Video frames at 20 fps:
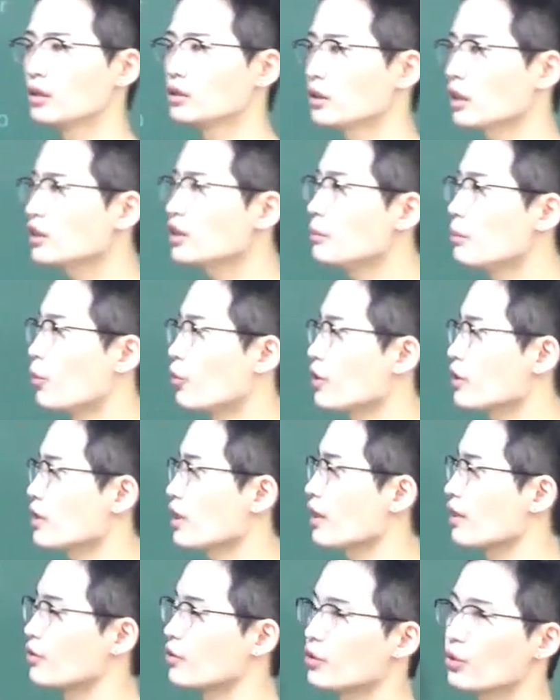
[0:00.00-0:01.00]
사실 머리에
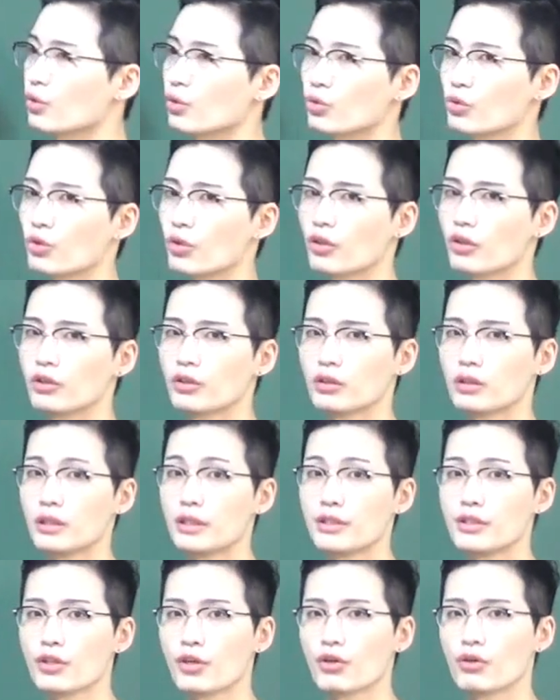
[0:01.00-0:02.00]
잘 안 들어오는 건
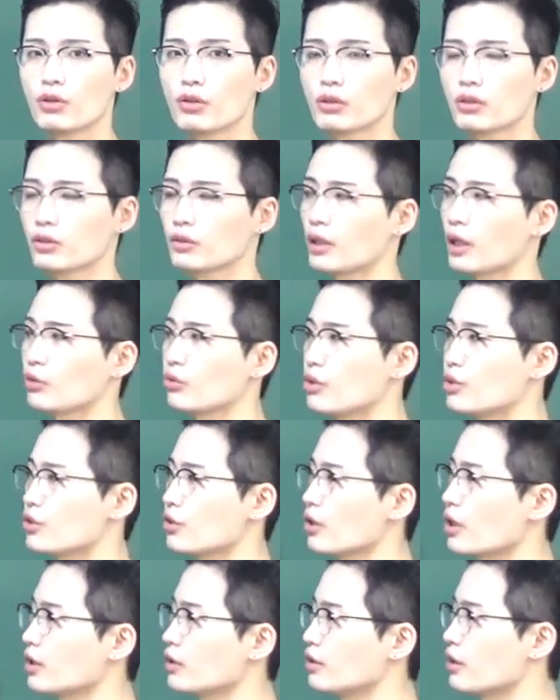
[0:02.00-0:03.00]
인정. 그건 나도
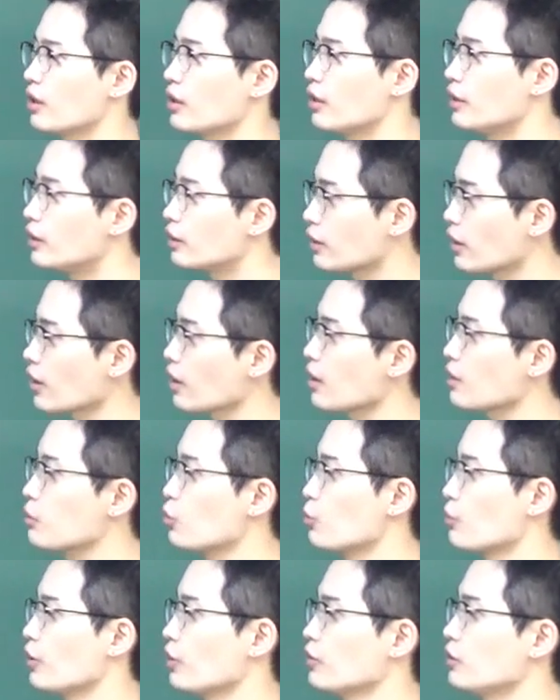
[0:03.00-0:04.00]
인정하는데 읽다가
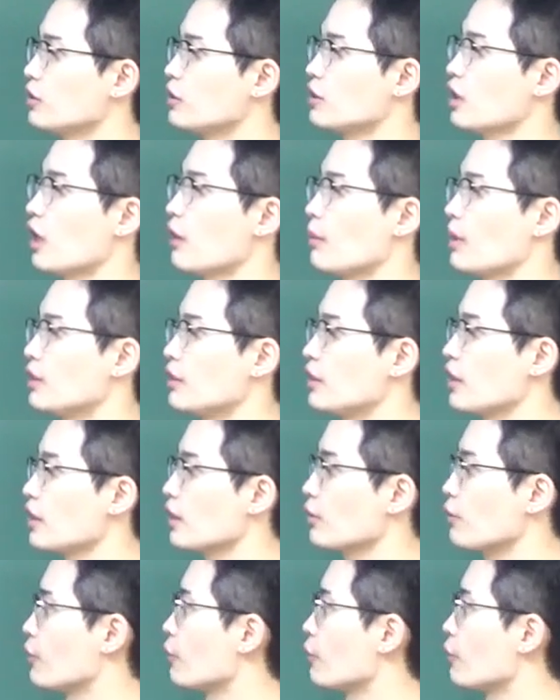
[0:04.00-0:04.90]
보면은 이제 아마 이해가